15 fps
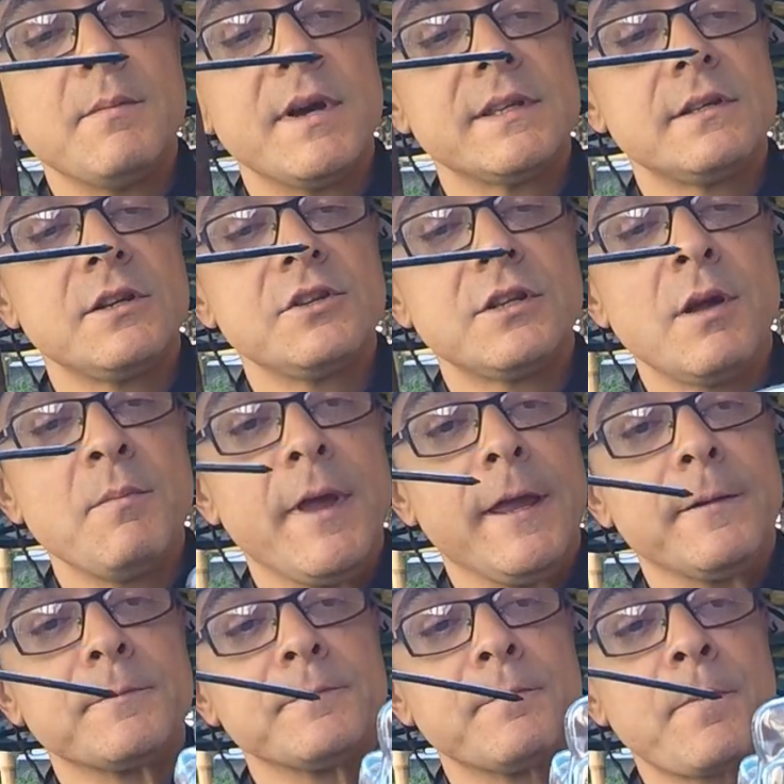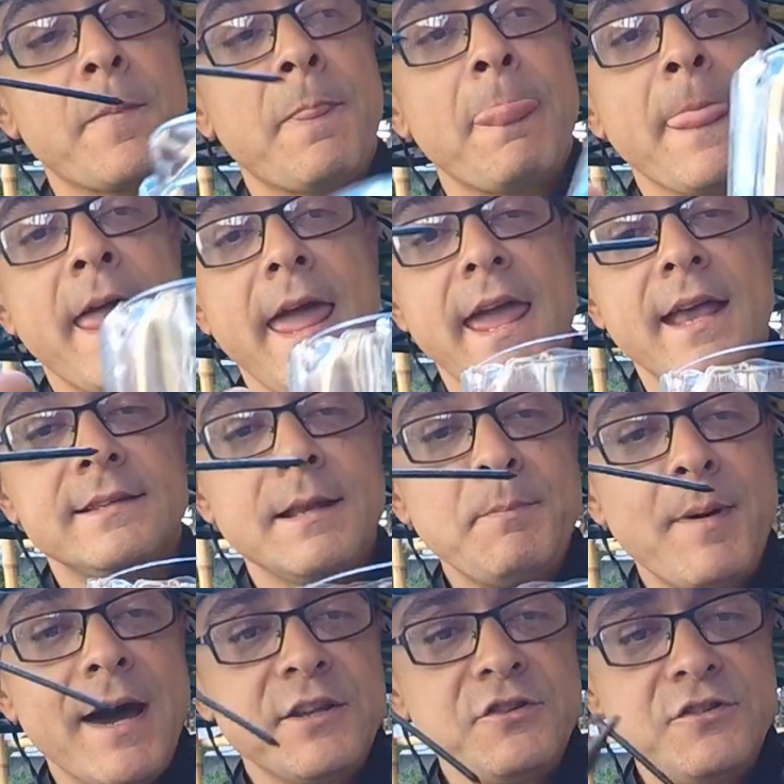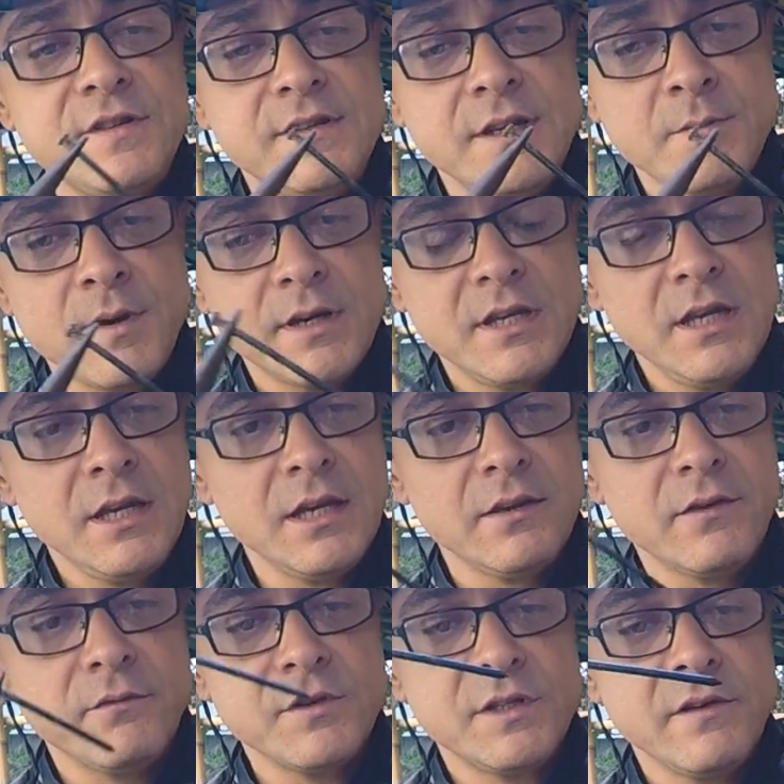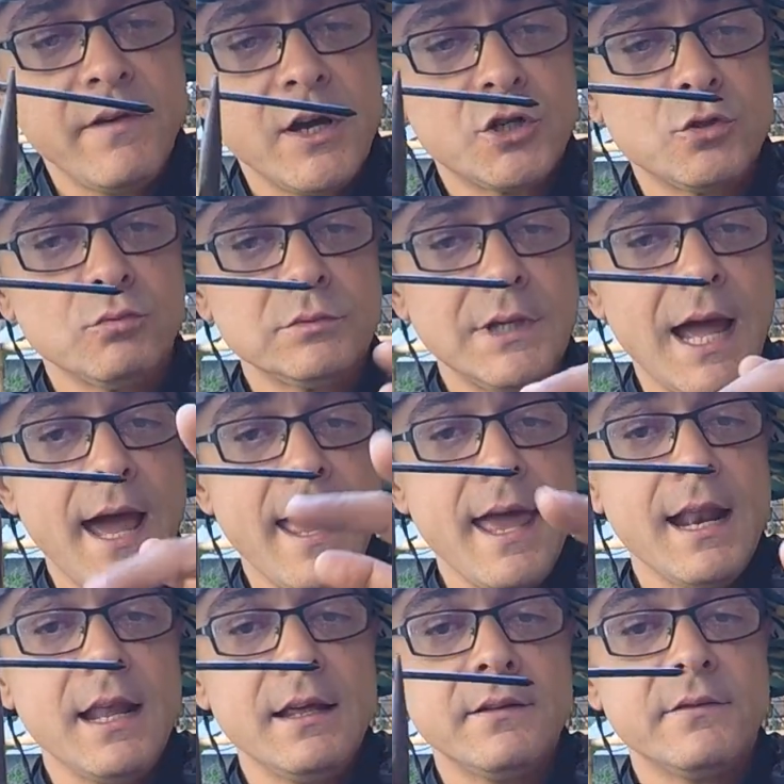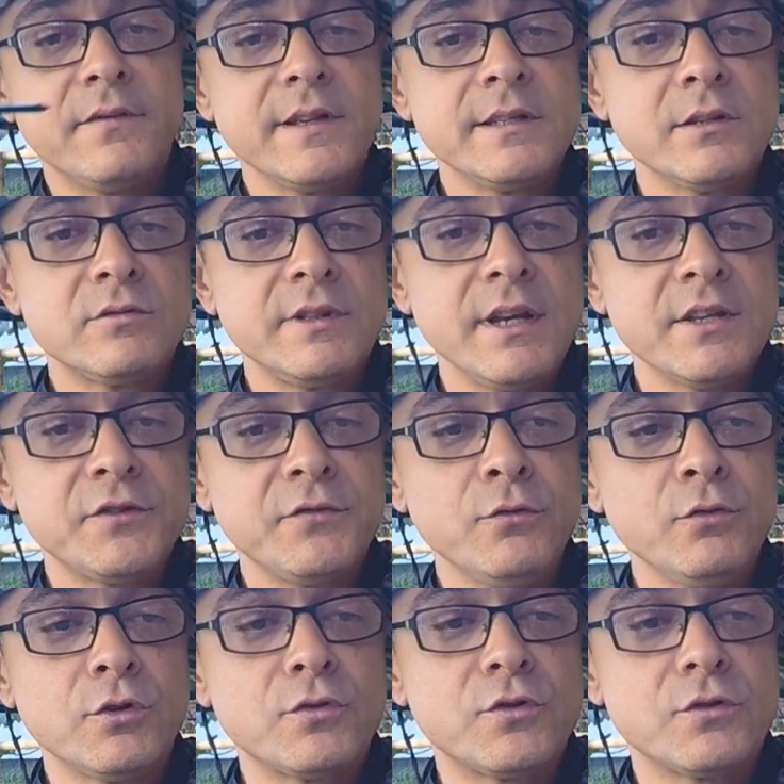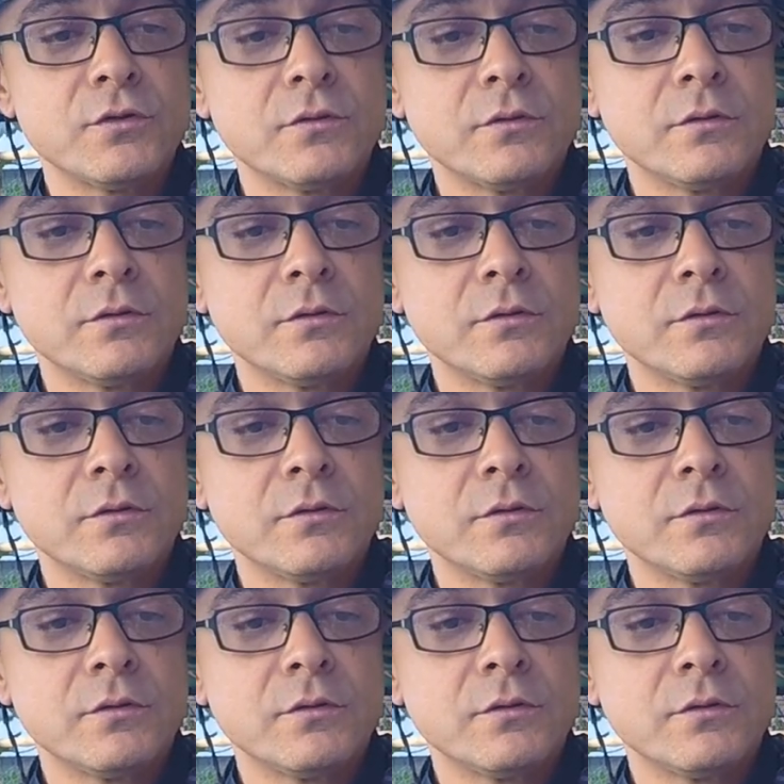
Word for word: bastante também. Essa parte de cima aqui, você vai juntar ela fazendo três furos.